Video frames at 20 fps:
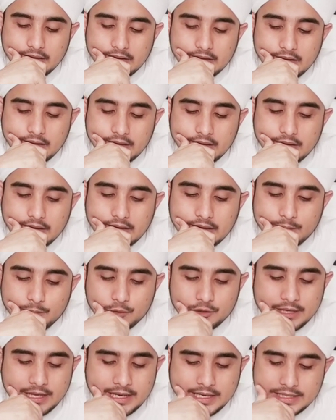eh,
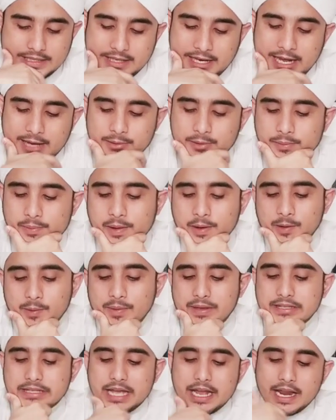kemudian di sini ada
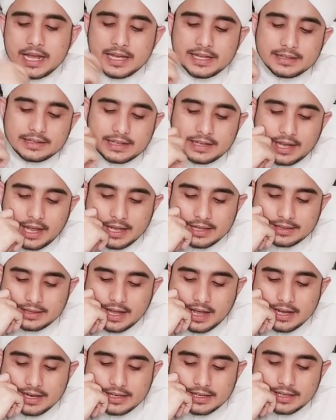beberapa masalah yang
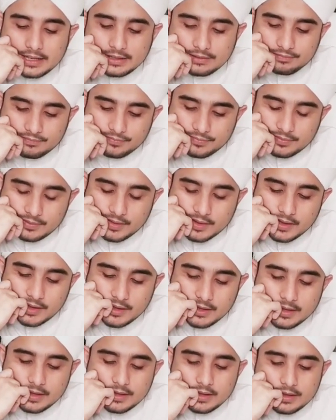terkait dengan ini
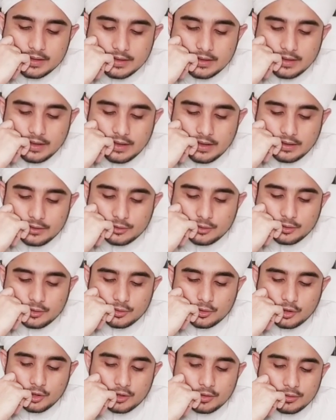eh,
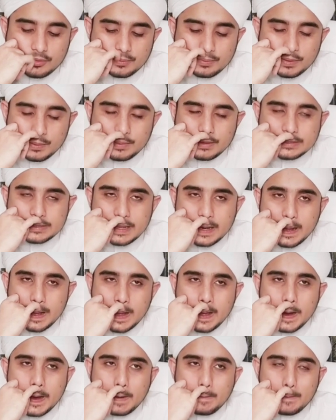contoh
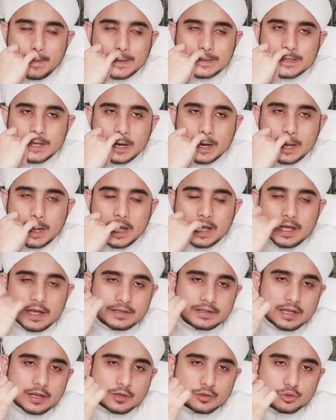permasalahan
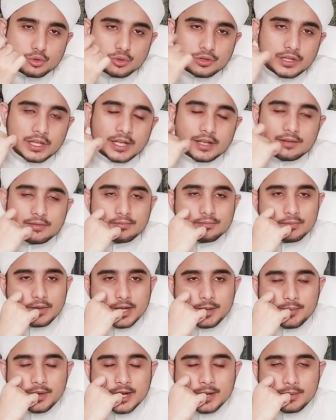masalah suntik
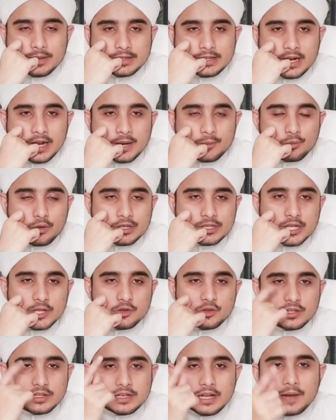bagaimana batalkan
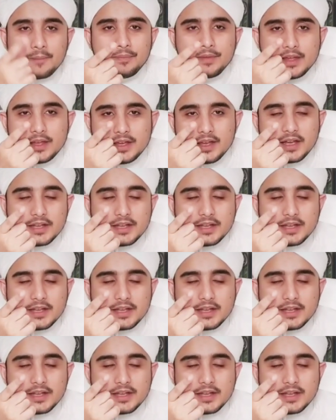puasa atau tidak